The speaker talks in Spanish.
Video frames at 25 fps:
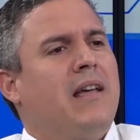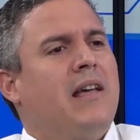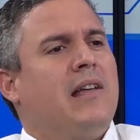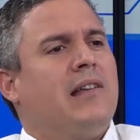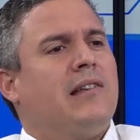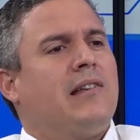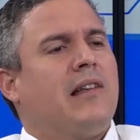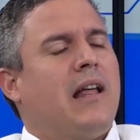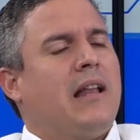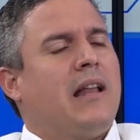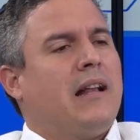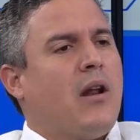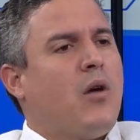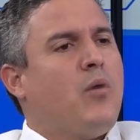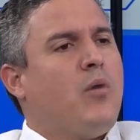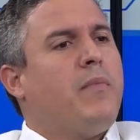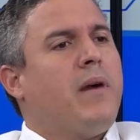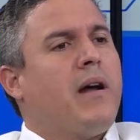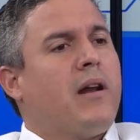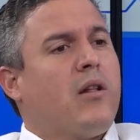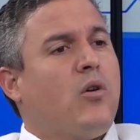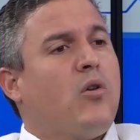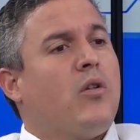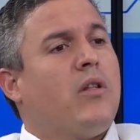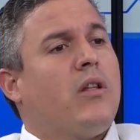saldrá un
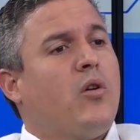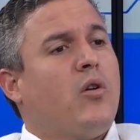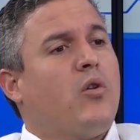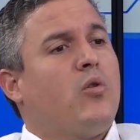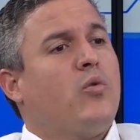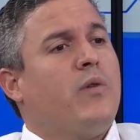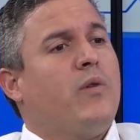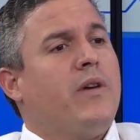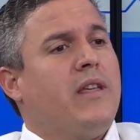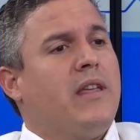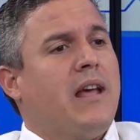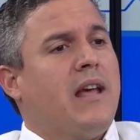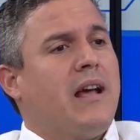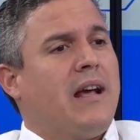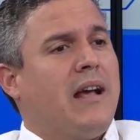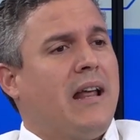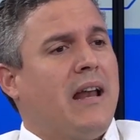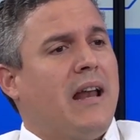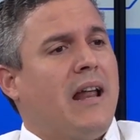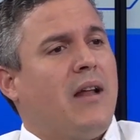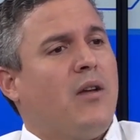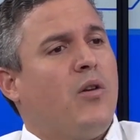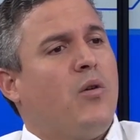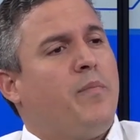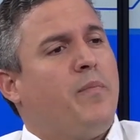barco de Norwegian que
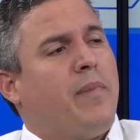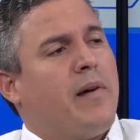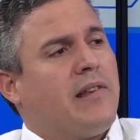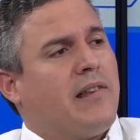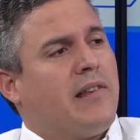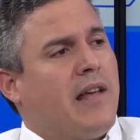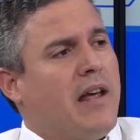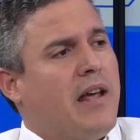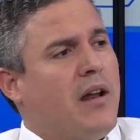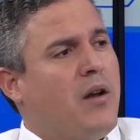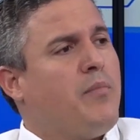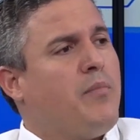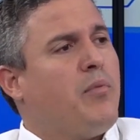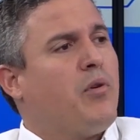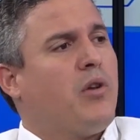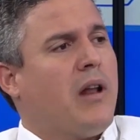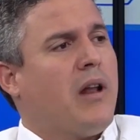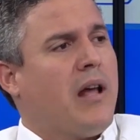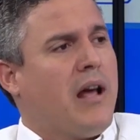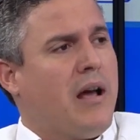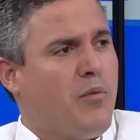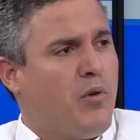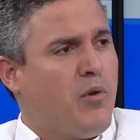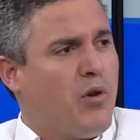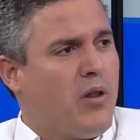los pasajeros podrán
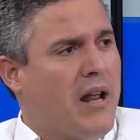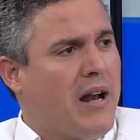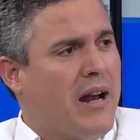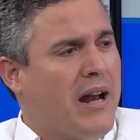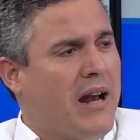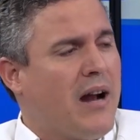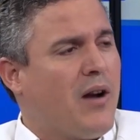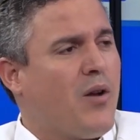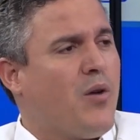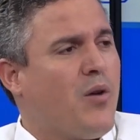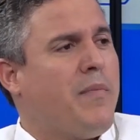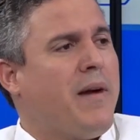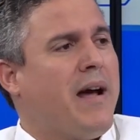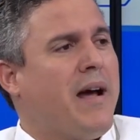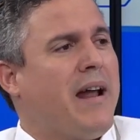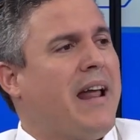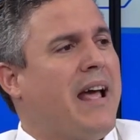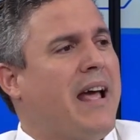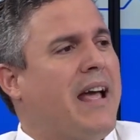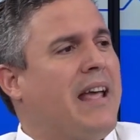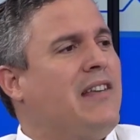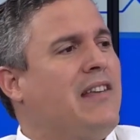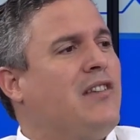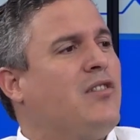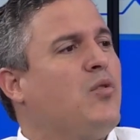abordar en la Romana
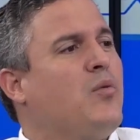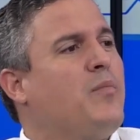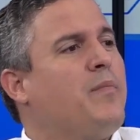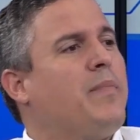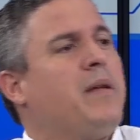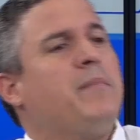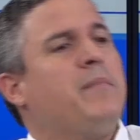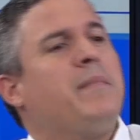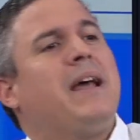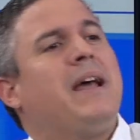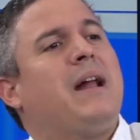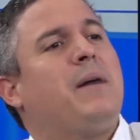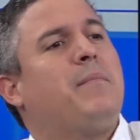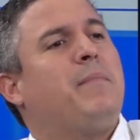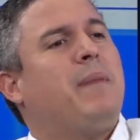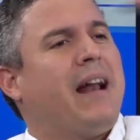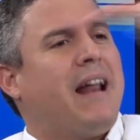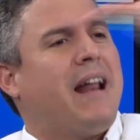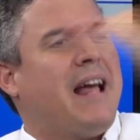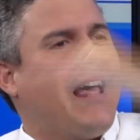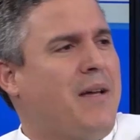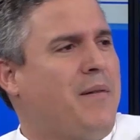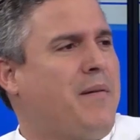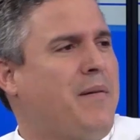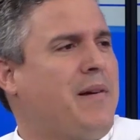y su primera
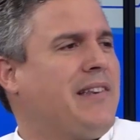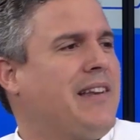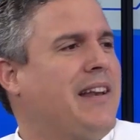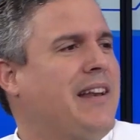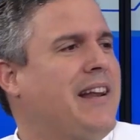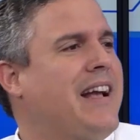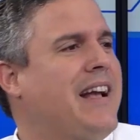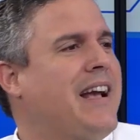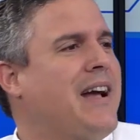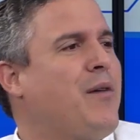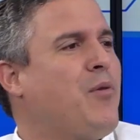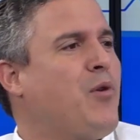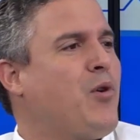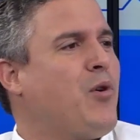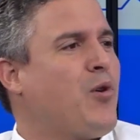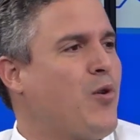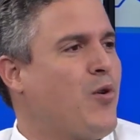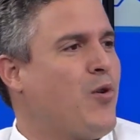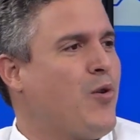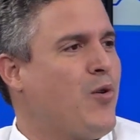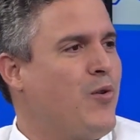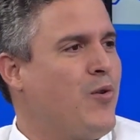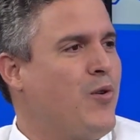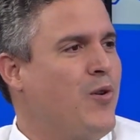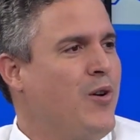parada va a ser en Cabo
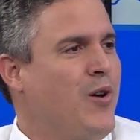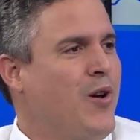Rojo.